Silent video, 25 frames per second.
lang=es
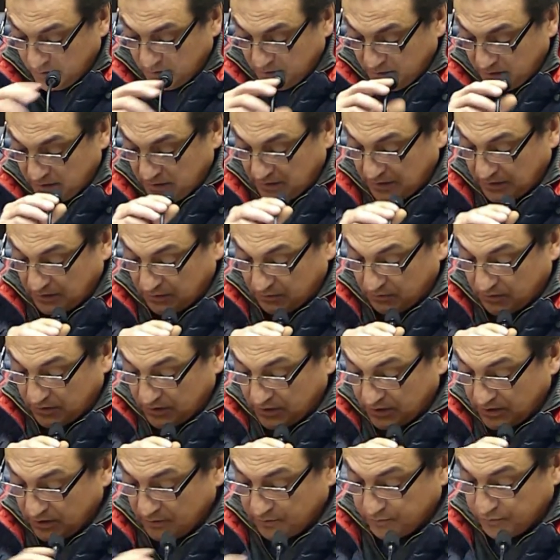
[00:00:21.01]
en la
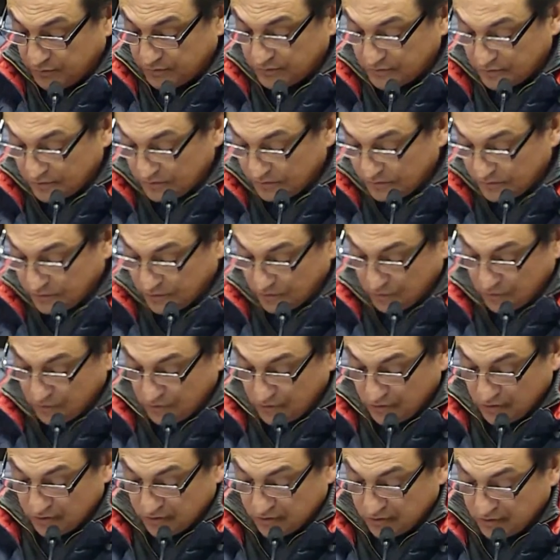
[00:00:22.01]
cual en el punto número
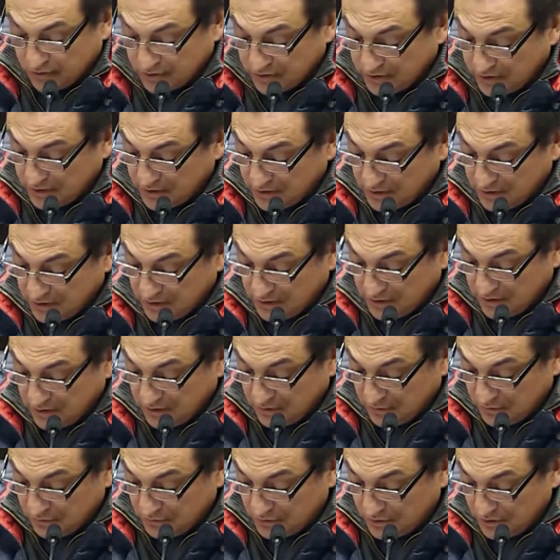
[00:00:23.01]
1 exhorta al
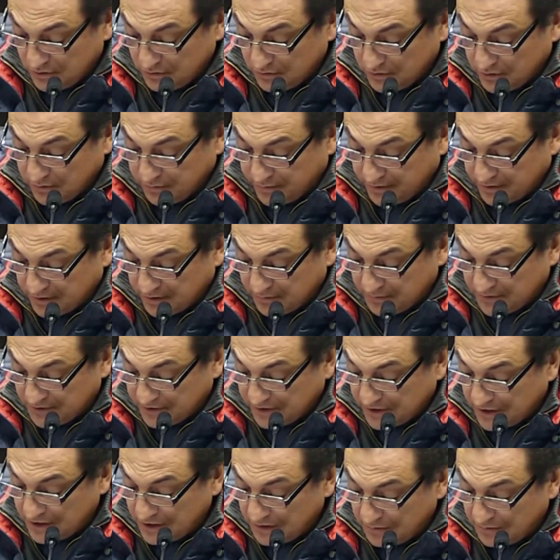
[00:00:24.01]
Ejecutivo Departamental, al